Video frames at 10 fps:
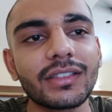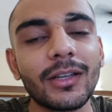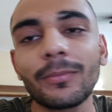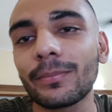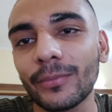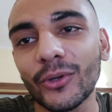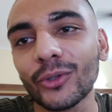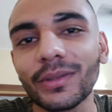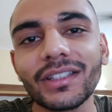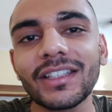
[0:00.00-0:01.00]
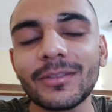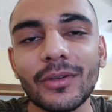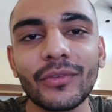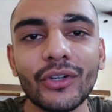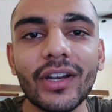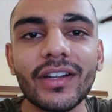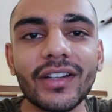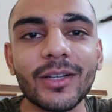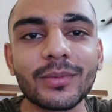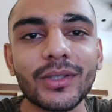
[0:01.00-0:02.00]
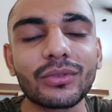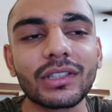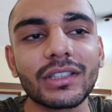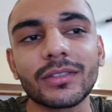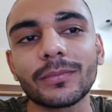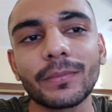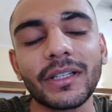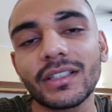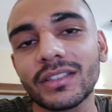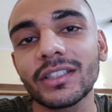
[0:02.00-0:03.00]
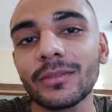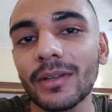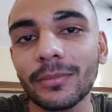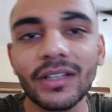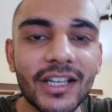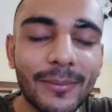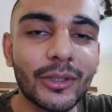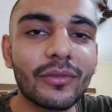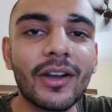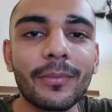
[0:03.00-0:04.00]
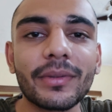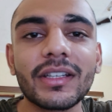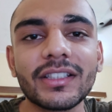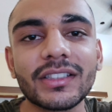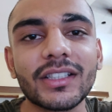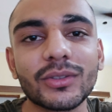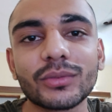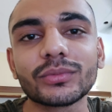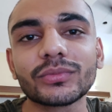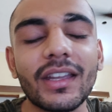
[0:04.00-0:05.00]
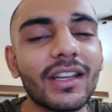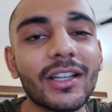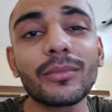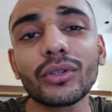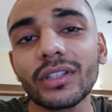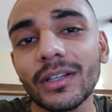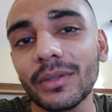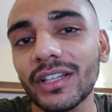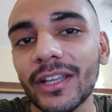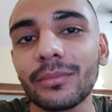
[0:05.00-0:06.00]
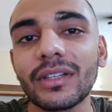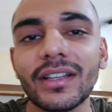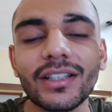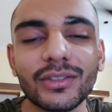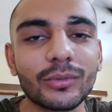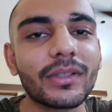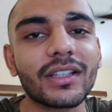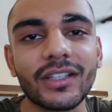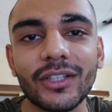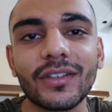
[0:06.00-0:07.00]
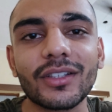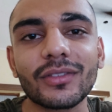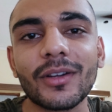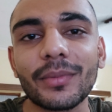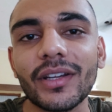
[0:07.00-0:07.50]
सी अब मेरे को पता ही नहीं मैं वीडियो एडिट कब करूँगा बट स्टिल मैं अपना लैपटॉप वहाँ पर ले जा रहा हूँ एंड अगर मेरे को कभी टाइम मिलेगा तो मैं करने वाला हूँ वहाँ पर